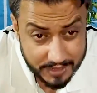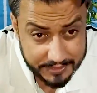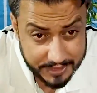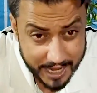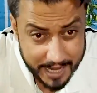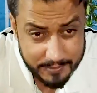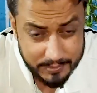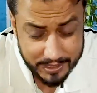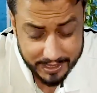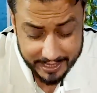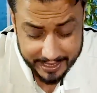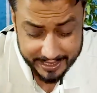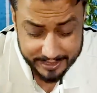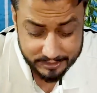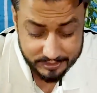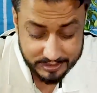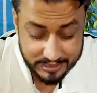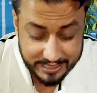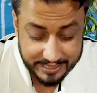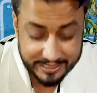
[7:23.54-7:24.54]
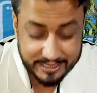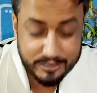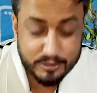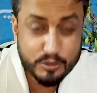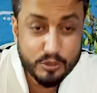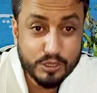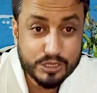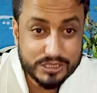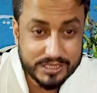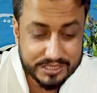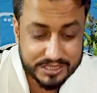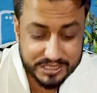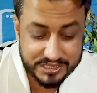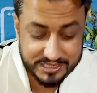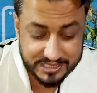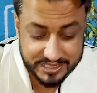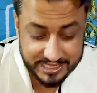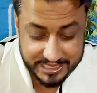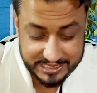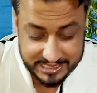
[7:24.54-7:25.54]
टाइम हम्म। लगाया इन्होंने लेकिन गोश्त अच्छी
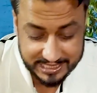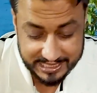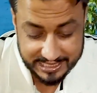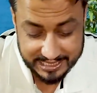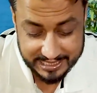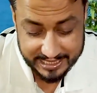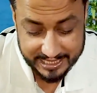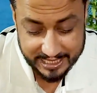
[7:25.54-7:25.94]
तरीके से गल